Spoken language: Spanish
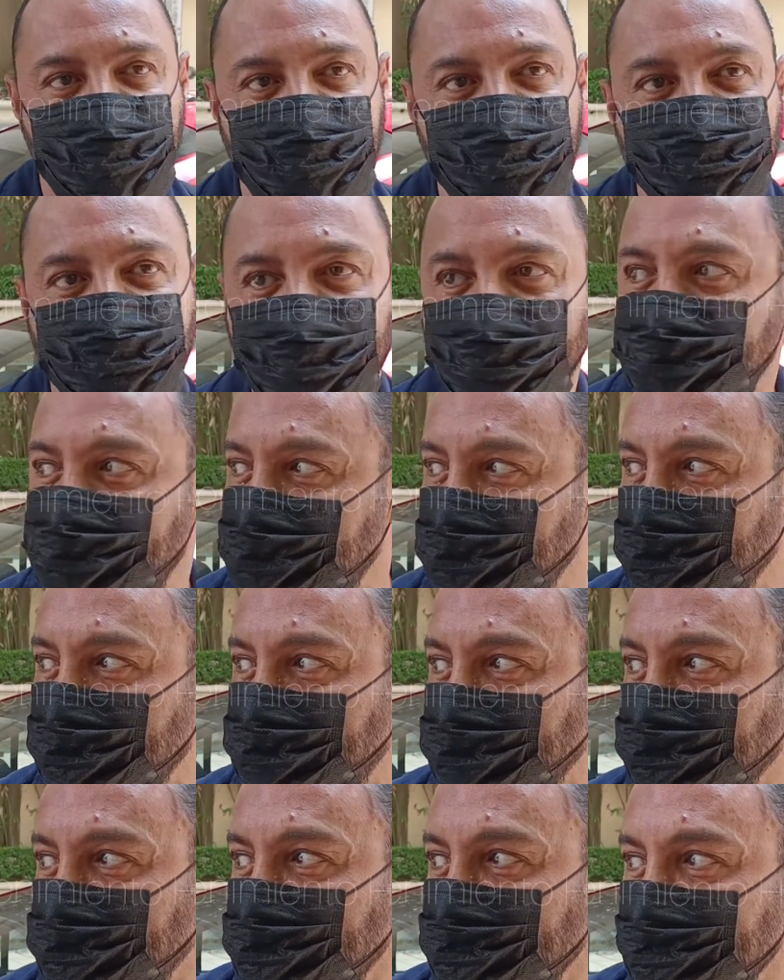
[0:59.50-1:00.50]
que no estoy
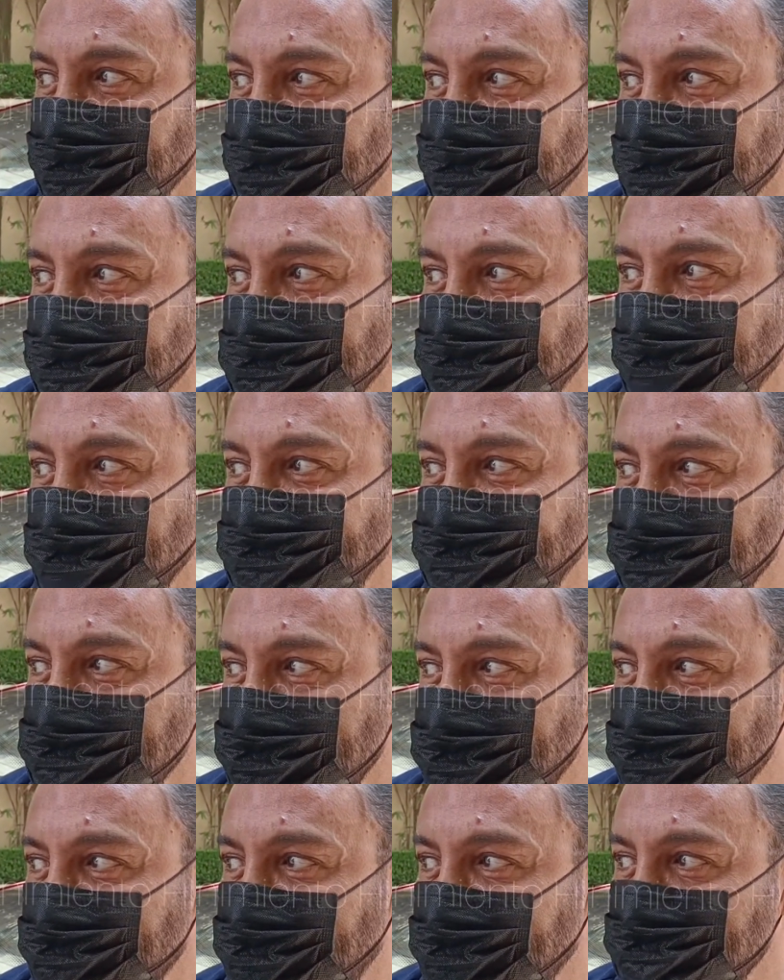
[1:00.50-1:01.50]
bailando, pero pues a
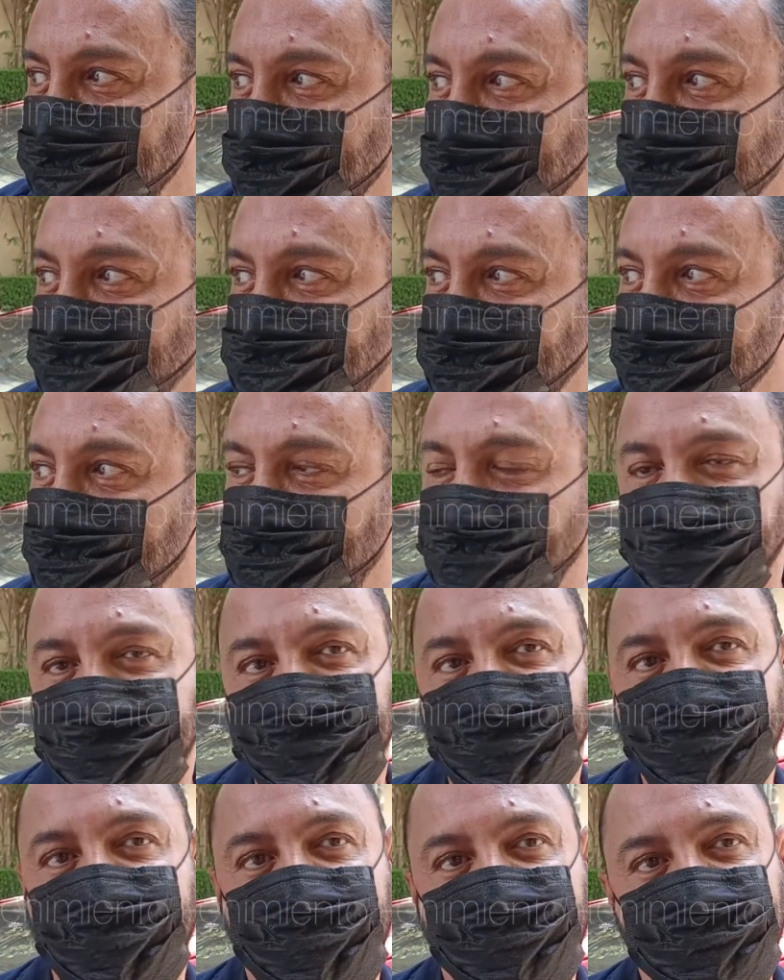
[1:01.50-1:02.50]
mí lo que me gusta mucho
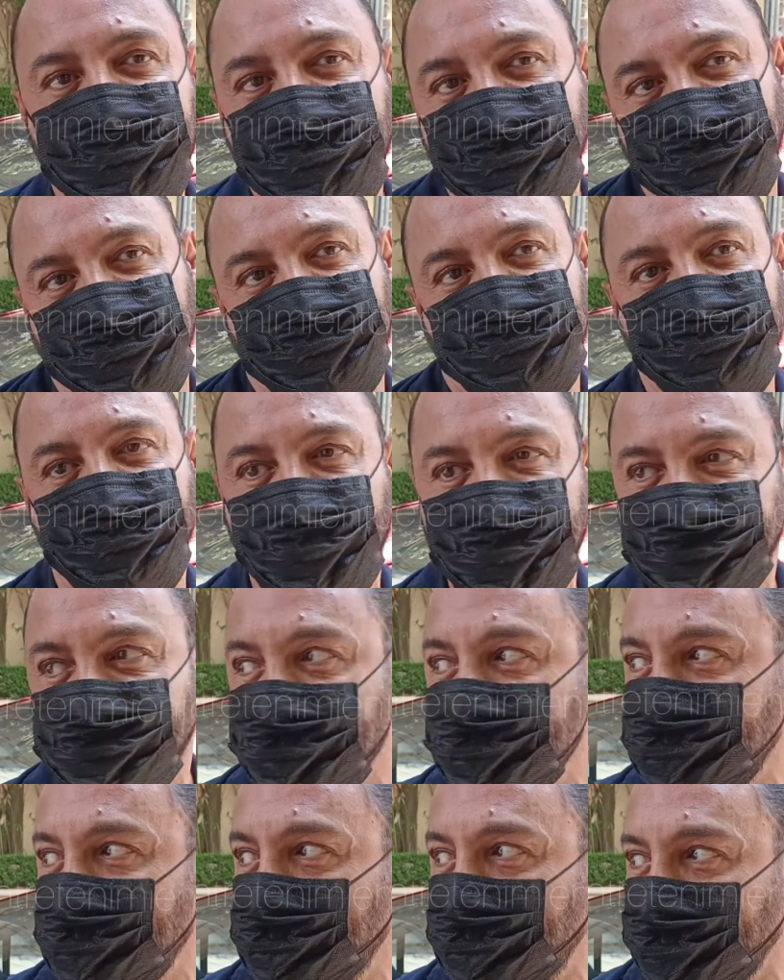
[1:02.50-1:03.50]
es hacer ejercicio, entonces voy a
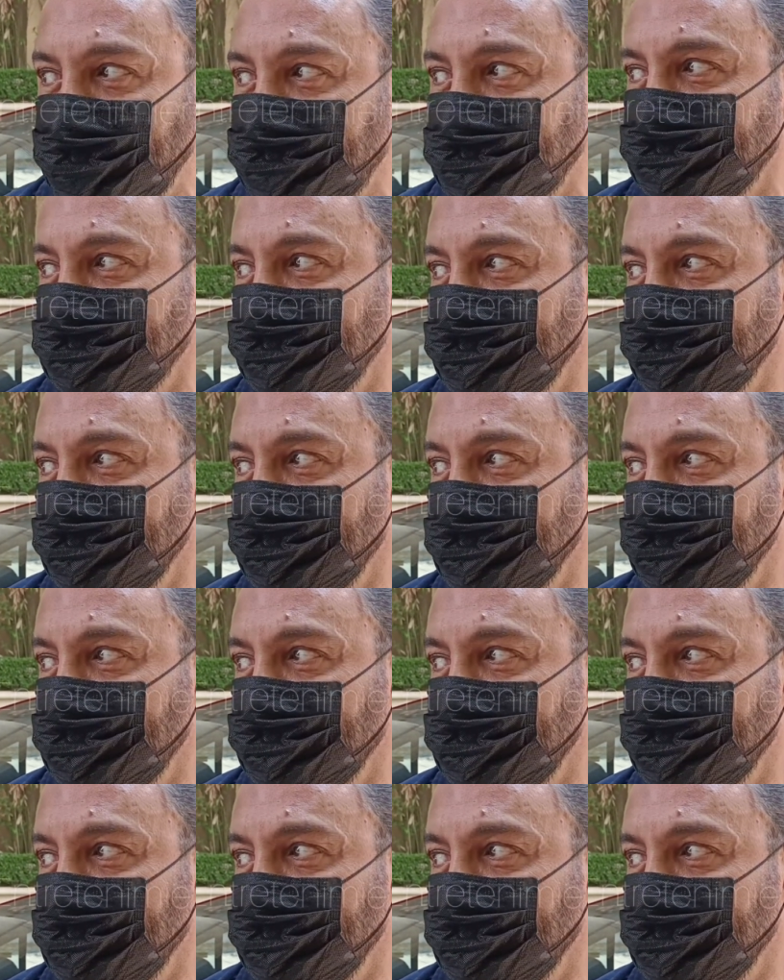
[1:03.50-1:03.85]
tener que parar.